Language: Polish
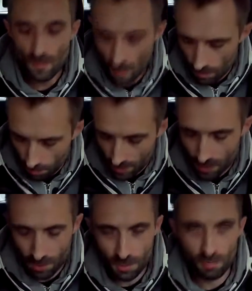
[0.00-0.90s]
Im
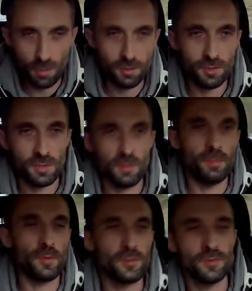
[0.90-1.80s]
bardziej chodziło o to, żeby po
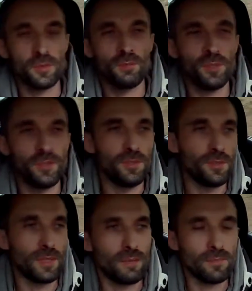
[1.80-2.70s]
prostu zrobić
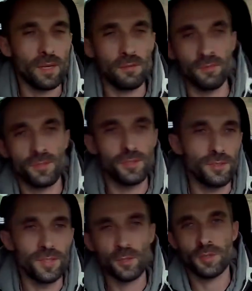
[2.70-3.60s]
tam jakąś
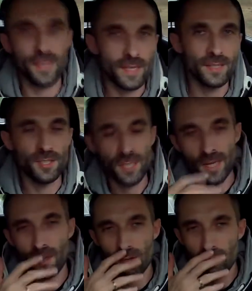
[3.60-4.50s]
dyskotekę
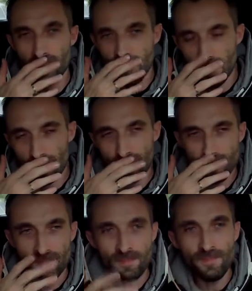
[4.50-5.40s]
dzieciakom.
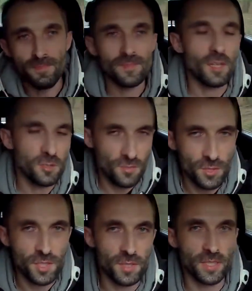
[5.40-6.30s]

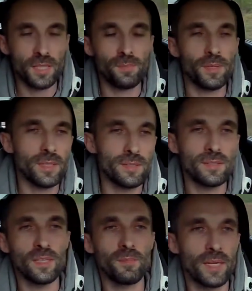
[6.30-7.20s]
Oczywiście żadnych pieniędzy
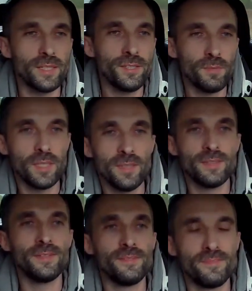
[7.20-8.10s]
nie braliśmy,
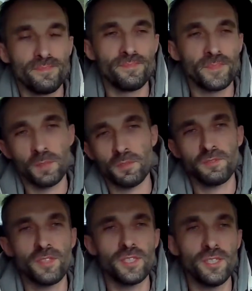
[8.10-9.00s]
no bo
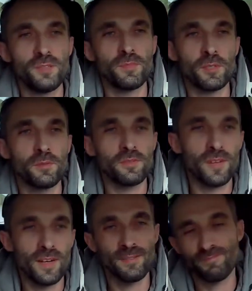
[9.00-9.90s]
stwierdziliśmy, kurwa,